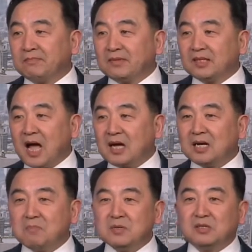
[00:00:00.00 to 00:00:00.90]
他
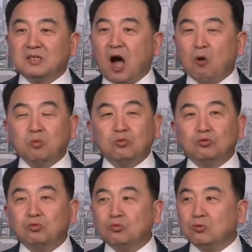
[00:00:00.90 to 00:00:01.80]
根本逃不
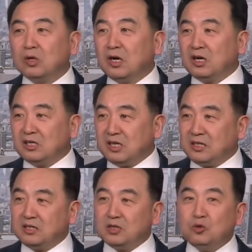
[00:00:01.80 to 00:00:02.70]
出
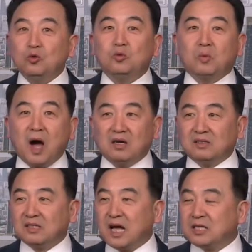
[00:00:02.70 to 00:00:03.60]
人的欲望，
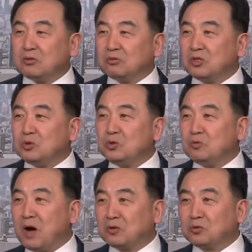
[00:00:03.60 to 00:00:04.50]
他就是欲
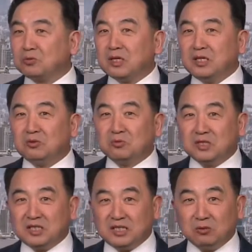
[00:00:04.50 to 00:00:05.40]
望中的一种
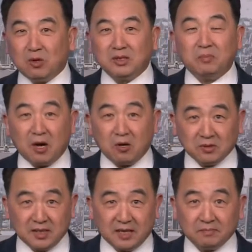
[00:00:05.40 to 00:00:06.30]
极端的表
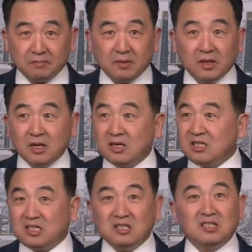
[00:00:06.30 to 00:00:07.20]
现，
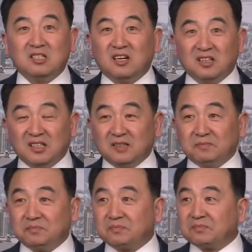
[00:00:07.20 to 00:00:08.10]
仅此而已。
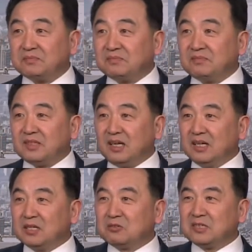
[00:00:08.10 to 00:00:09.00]

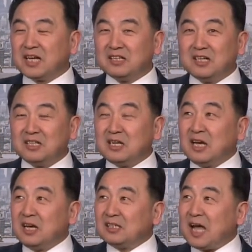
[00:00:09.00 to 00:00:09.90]
也就是那个人，
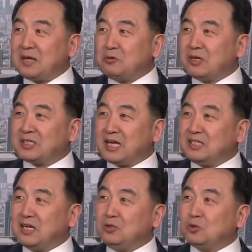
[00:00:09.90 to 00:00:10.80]
他越在
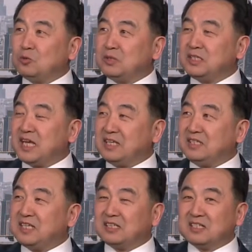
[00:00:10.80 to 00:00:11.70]
人中显
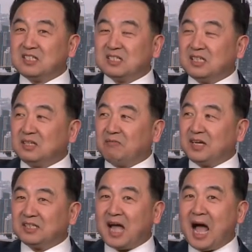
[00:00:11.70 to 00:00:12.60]
现着自己的
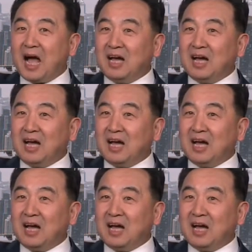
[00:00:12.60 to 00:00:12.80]
伟大，